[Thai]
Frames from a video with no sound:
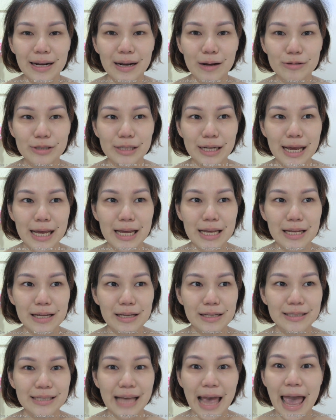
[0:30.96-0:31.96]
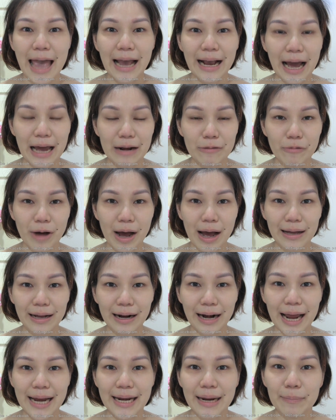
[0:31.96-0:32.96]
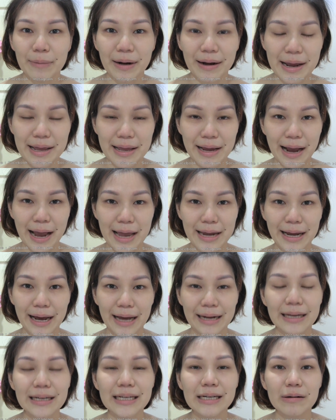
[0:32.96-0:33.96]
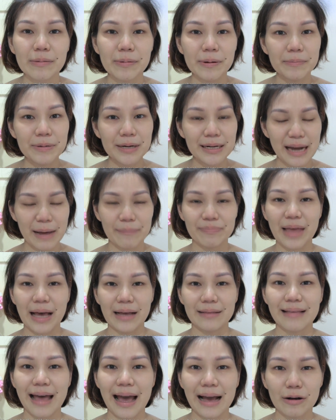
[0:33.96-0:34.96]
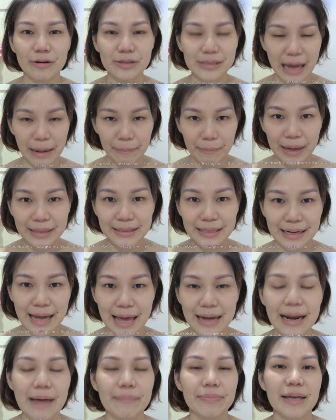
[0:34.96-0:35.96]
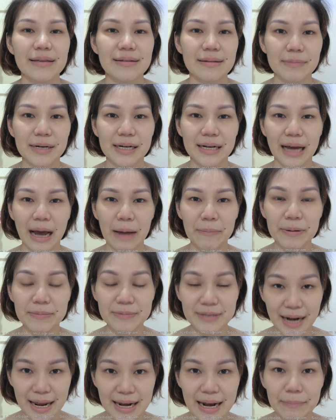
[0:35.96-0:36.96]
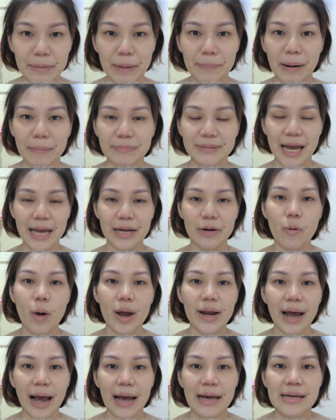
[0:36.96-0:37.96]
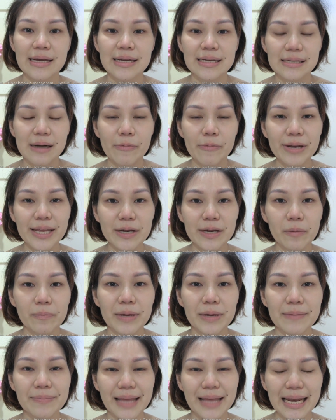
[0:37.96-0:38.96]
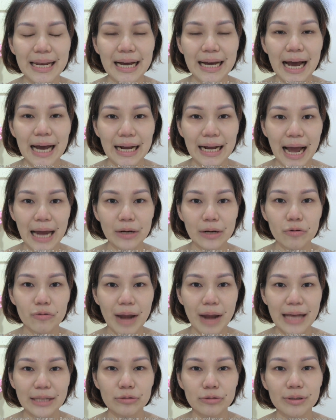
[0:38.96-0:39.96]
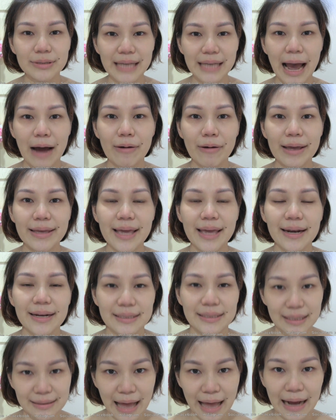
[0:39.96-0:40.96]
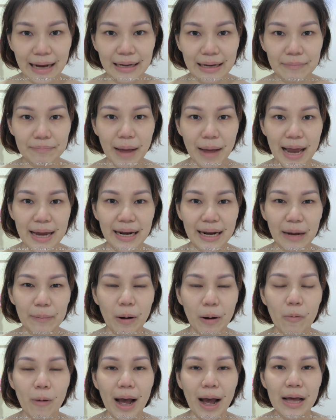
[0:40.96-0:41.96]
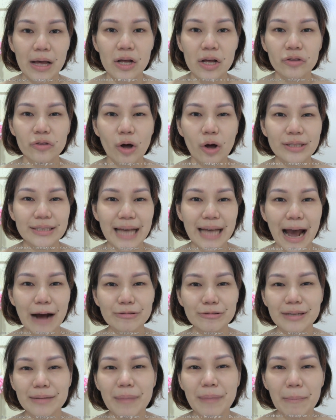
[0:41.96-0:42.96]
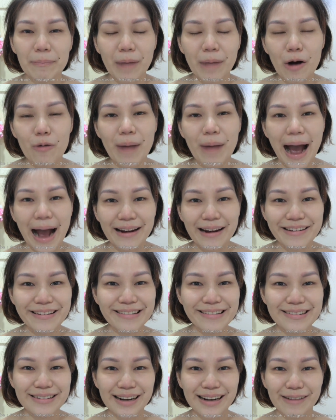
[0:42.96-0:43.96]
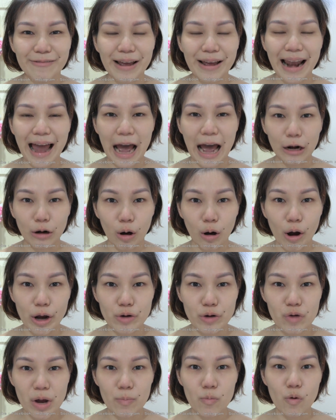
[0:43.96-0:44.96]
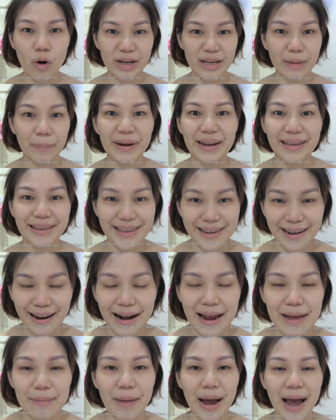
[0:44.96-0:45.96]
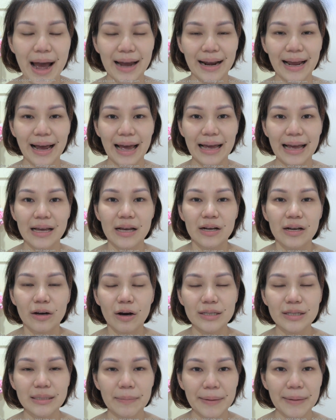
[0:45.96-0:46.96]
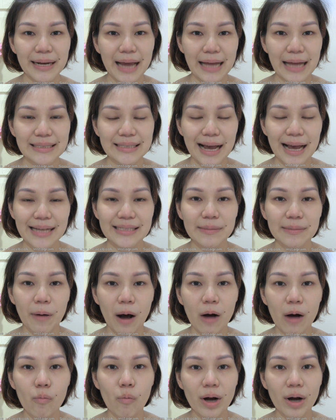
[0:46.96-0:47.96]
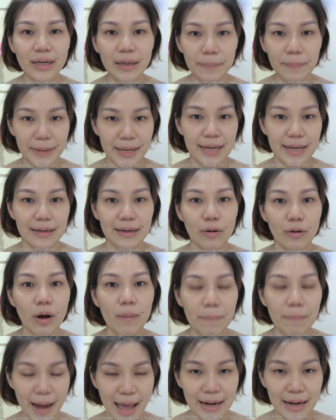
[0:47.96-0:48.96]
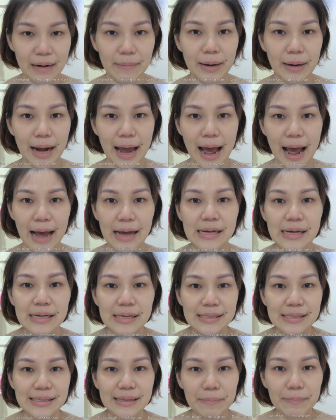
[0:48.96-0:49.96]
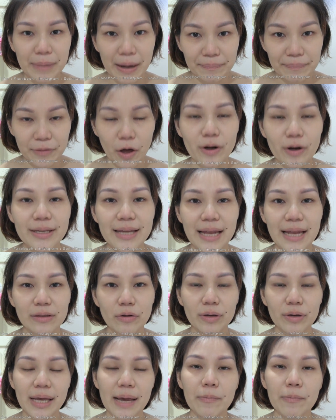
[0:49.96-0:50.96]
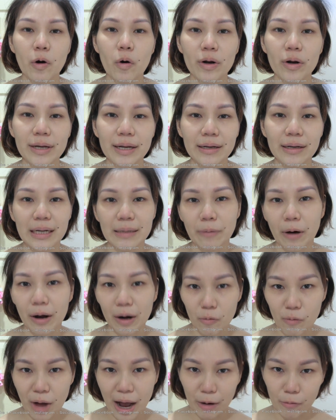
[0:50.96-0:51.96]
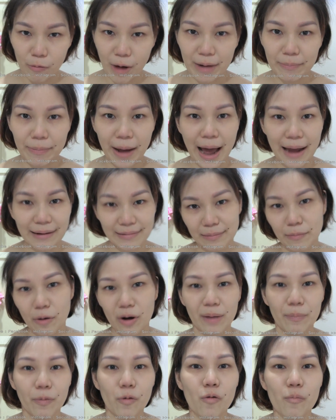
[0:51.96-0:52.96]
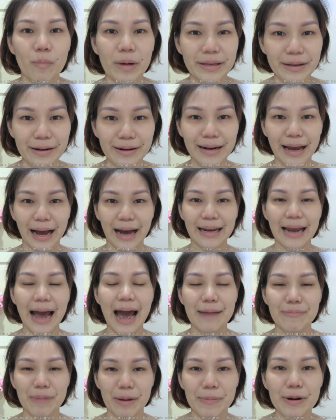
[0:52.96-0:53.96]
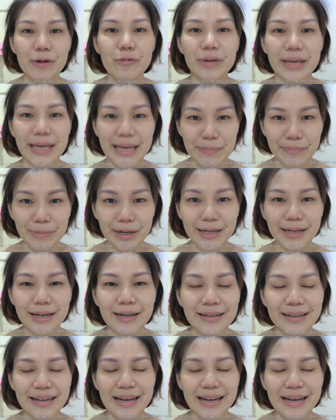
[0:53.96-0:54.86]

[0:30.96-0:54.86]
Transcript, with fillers: เราจะได้แชร์กันว่าใครทำอะไรยังไงนะคะ ถ้าเกิดเพื่อนๆทำแตกต่างก็สามารถจะแนะนำได้เสมอนะคะ พิมพ์จะได้นำมาปรับใช้ด้วยนะคะสำหรับวิธีของพิมพ์นั้นนะคะ การดูแลช่วงเช้าและเย็นเนี่ยจะต่างกันไปนะคะเพราะว่าตอนเช้าจะแบบเบาบางนิดนึงนะเวลาน้อยด้วยบวกยังไม่ได้กินอะไรมานะคะก็จะเป็นการใช้เฉพาะวอเตอร์พิกแล้วก็แปรงธรรมดา สำหรับตอนเย็นต้องเข้มข้นนิดนึงเพราะระหว่างวันผ่านสมรภูมิมาเยอะนะคะทานมาไม่รู้กี่มื้อ